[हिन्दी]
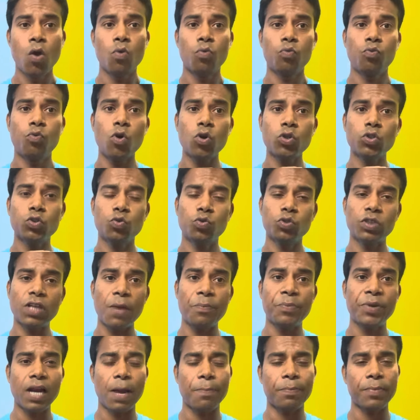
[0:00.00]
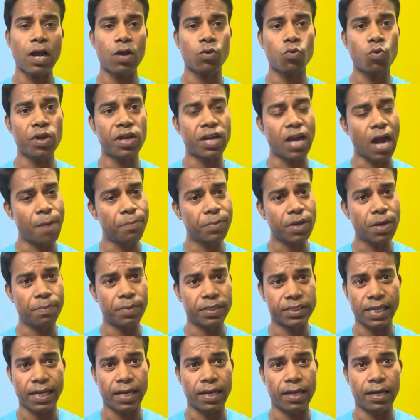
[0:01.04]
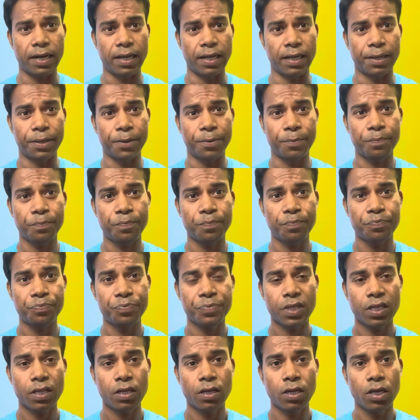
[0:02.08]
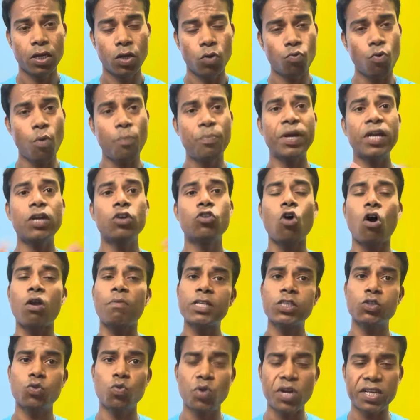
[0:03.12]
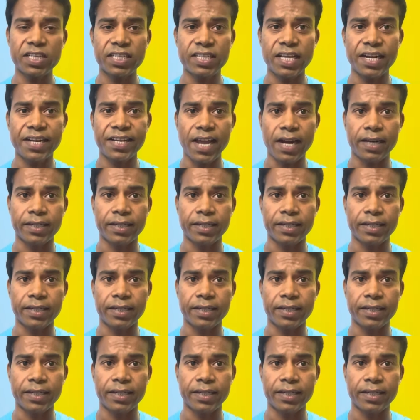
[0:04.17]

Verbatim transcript: वो जूता फिर आपका कोई काम का बचेगा नहीं वो फिर नॉर्मल शू के जैसा रिएक्ट